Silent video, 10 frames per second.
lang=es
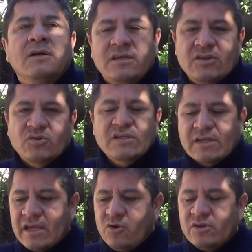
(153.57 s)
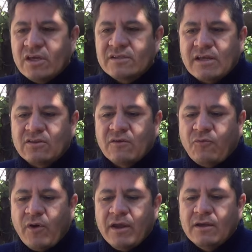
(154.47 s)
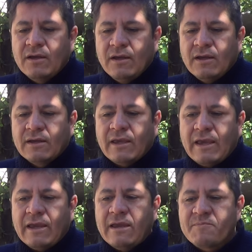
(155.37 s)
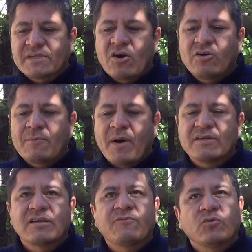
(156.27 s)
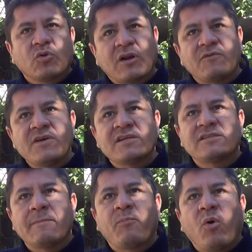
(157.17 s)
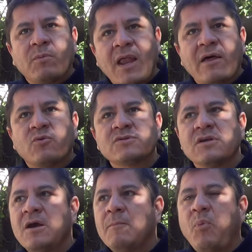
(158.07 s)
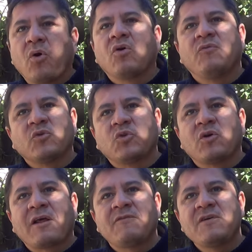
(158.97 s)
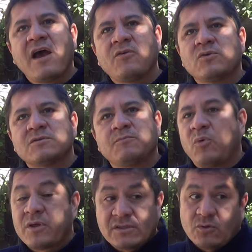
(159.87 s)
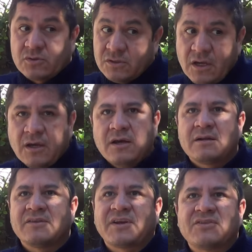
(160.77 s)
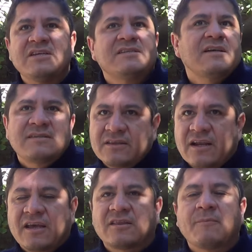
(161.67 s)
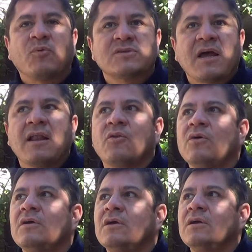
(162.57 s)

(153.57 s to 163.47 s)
Y entonces ahí lo interesante fue que empezaron a aparecer fotografías de poblados poco fotografiados por estos retratistas de tarjeta postal, ¿no?